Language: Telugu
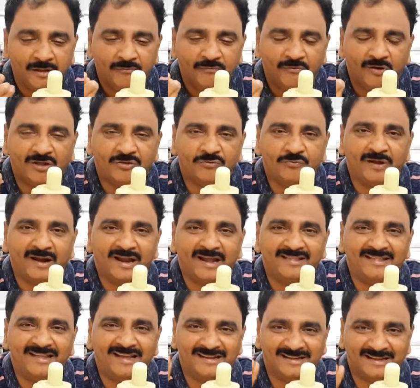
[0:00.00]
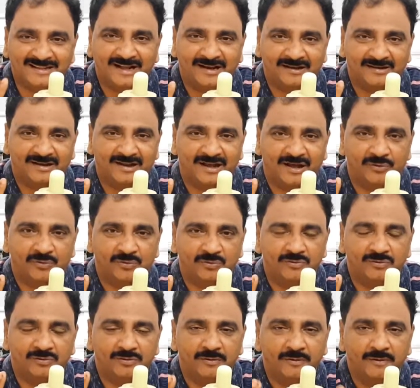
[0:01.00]
ఫాస్ఫరైజేషన్ అంటారు
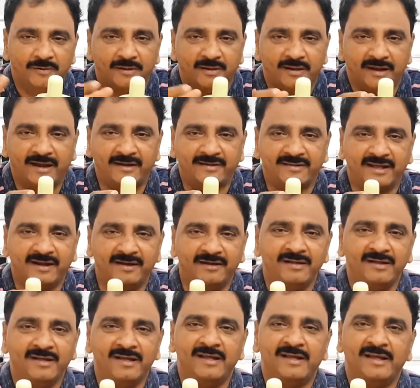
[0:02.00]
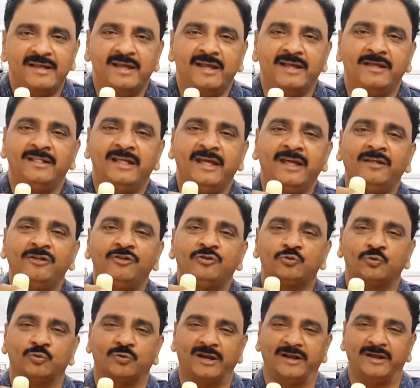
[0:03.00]
రైట్ సార్ ఇది
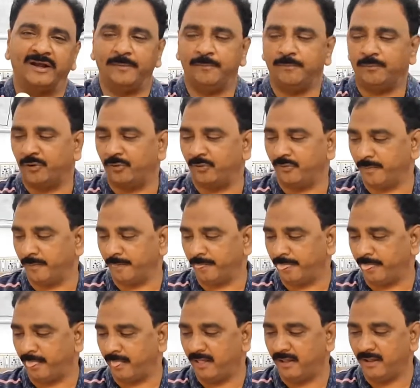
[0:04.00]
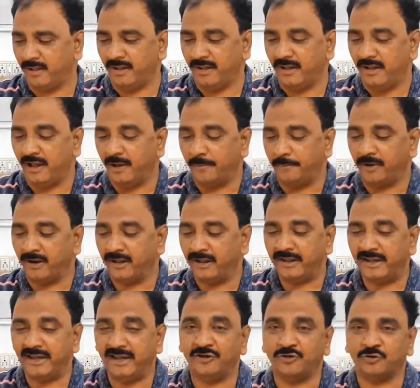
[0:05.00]
చూడండి ఇప్పుడు ఇప్పుడు
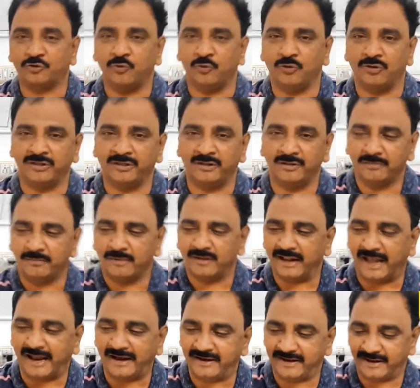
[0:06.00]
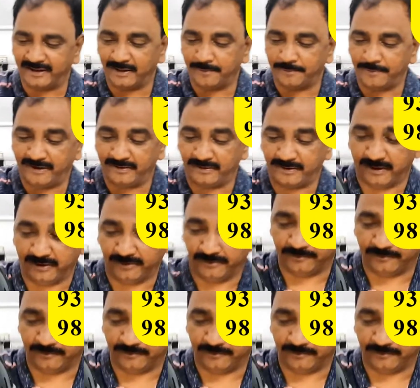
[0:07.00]
ఈ స్టోన్ లైట్ కింద పెట్టిన